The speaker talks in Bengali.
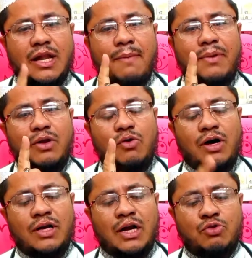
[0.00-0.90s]
নাম্বার
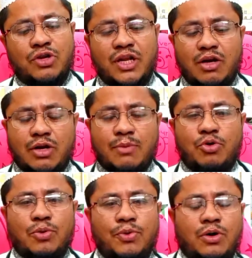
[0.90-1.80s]
ওয়ান একটু ক্লিয়ার করে
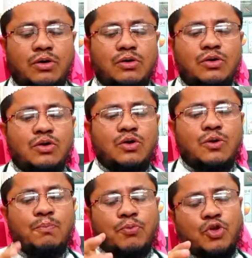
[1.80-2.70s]
বলবো
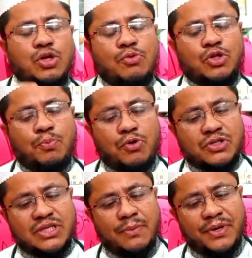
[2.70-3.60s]
প্রথমত
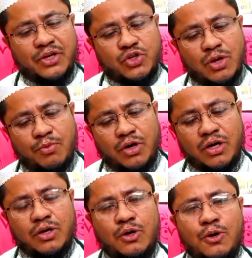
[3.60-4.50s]
প্রস্তাবের সময়
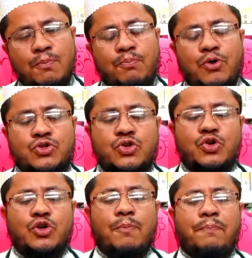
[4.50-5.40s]

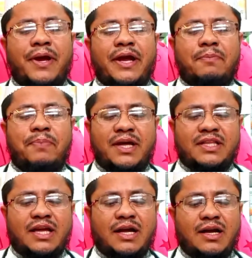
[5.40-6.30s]
প্রচণ্ড পেট
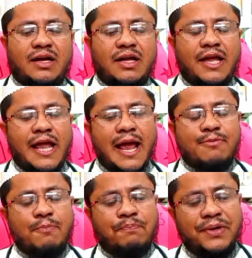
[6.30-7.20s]
ব্যথা
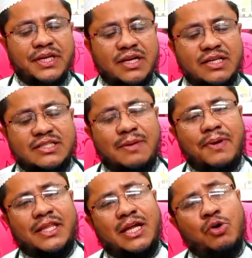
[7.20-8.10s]
এবং পিঠের নিচে
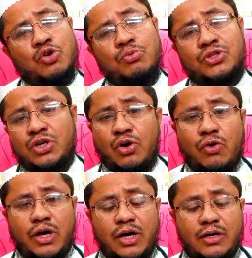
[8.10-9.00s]
ব্যথা অনুভূতি
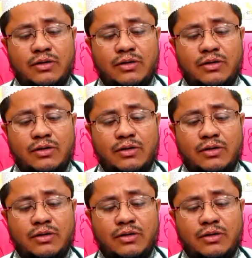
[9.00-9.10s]
হওয়া